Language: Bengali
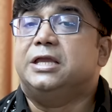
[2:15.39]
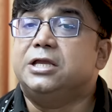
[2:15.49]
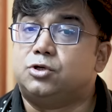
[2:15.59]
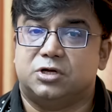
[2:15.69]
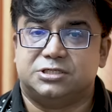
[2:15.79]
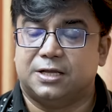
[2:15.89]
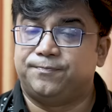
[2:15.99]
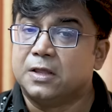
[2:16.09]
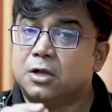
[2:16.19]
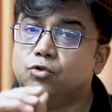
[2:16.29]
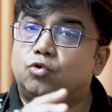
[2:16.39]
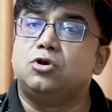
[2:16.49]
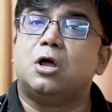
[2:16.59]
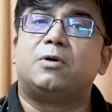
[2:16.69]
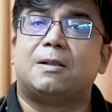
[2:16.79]
হিট হয়ে যায় দুই
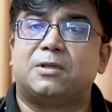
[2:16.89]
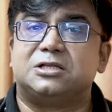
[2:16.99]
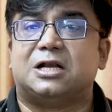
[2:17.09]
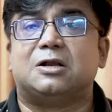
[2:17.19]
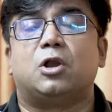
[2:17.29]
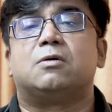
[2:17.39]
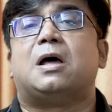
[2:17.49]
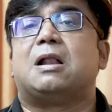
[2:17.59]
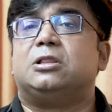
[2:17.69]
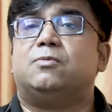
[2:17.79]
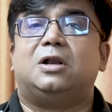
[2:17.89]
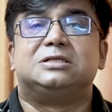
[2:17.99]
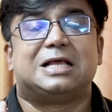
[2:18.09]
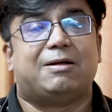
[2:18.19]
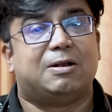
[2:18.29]
নম্বর আপনারা জানেন অনেক মা আমাদের
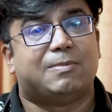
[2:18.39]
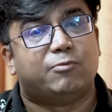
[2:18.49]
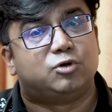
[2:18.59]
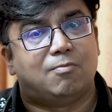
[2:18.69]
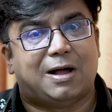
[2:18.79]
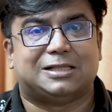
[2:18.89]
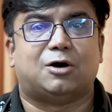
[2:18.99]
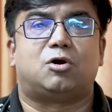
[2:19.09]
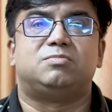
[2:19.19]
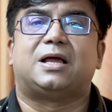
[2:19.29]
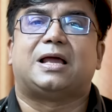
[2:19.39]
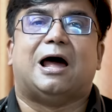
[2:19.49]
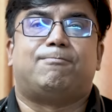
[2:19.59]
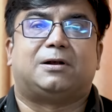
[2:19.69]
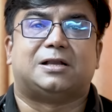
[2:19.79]
বলেন স্যার আমার বাবু তো মাথা গরম থাকে
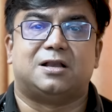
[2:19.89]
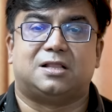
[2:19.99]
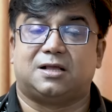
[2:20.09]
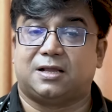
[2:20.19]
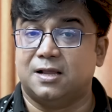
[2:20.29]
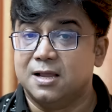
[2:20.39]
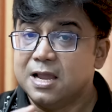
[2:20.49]
হাত পা ঠান্ডা থাকে